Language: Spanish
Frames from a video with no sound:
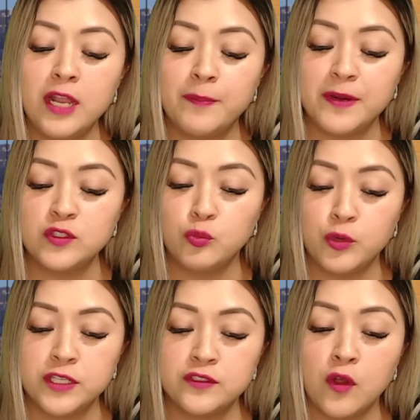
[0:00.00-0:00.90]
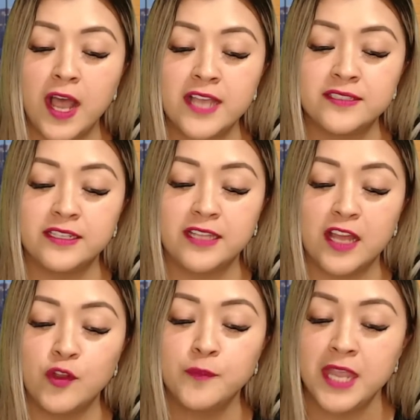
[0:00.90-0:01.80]
el presupuesto
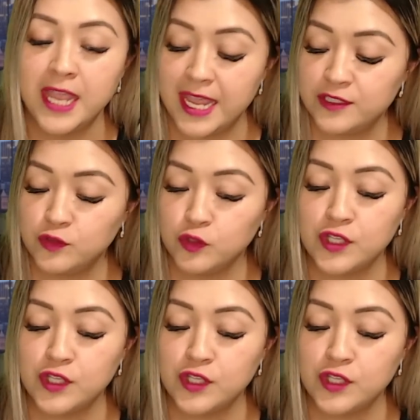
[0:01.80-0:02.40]
asignado estos